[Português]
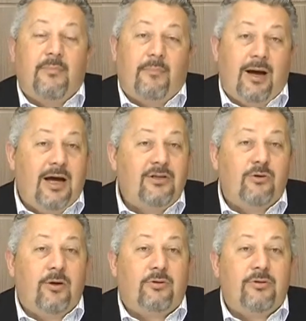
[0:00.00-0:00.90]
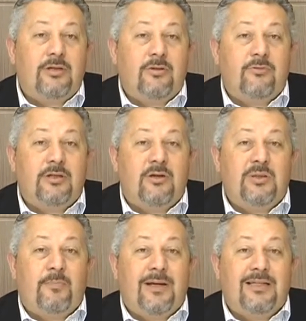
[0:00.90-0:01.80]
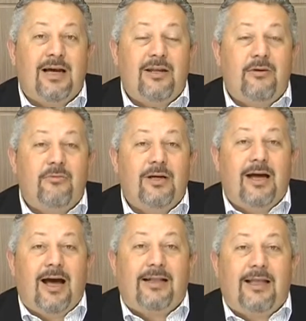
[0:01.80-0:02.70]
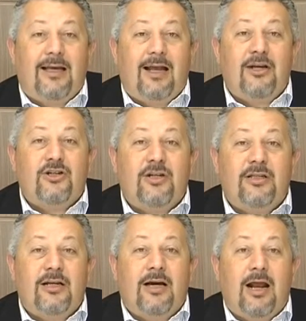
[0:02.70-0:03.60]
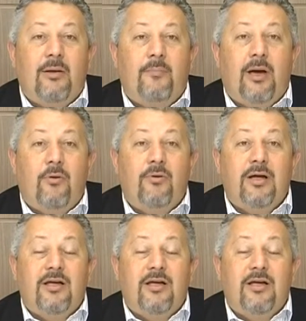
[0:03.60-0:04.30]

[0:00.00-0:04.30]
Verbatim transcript: Mais de 400 anos se passariam até que Alexander Graham Bell